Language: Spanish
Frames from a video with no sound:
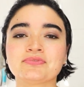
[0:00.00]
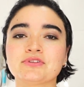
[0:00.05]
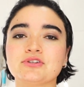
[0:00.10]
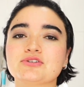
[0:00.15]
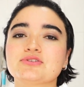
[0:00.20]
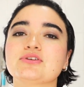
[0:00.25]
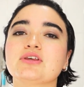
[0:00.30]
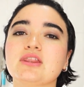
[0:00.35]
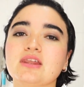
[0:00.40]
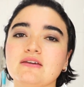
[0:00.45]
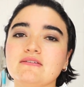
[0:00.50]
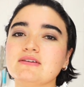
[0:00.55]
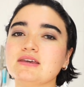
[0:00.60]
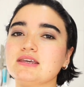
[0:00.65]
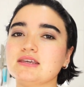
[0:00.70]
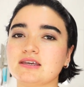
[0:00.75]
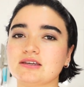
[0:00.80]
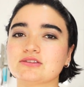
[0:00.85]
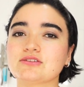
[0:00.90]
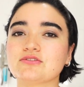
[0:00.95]
Yo soy
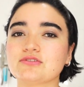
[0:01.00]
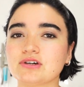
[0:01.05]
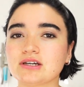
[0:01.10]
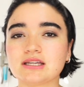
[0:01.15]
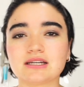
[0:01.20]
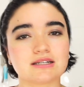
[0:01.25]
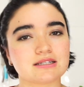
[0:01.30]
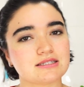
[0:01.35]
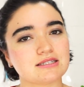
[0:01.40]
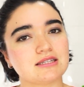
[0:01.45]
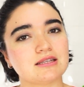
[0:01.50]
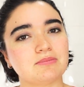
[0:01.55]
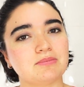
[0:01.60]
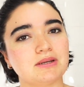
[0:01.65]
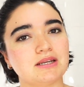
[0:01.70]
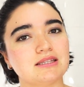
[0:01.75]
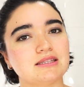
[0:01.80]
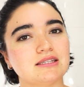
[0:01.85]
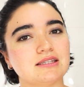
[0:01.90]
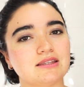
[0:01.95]
Debbie y esto fue Receta
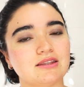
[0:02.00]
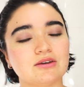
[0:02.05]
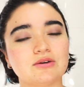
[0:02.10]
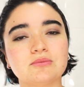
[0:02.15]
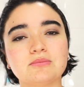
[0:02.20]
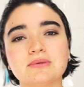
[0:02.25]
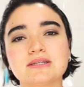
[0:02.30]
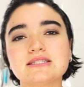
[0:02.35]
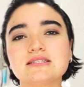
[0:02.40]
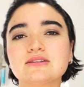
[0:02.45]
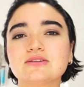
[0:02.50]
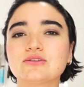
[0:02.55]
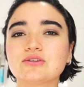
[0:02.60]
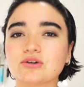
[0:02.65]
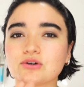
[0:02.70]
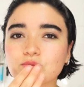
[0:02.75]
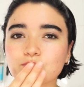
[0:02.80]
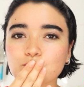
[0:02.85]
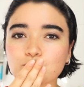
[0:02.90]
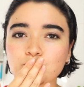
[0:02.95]
para ti. Te dejo un
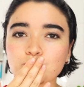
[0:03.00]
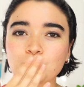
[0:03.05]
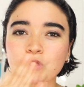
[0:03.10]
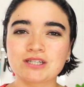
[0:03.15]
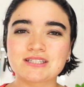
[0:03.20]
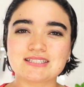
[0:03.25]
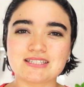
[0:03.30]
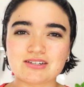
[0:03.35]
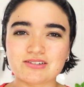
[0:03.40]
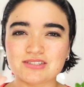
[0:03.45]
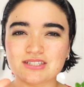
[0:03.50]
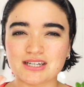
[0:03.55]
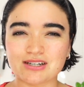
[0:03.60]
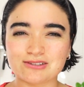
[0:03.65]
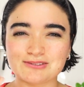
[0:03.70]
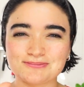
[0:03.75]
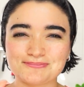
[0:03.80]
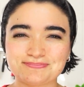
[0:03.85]
besito. Chao, chao.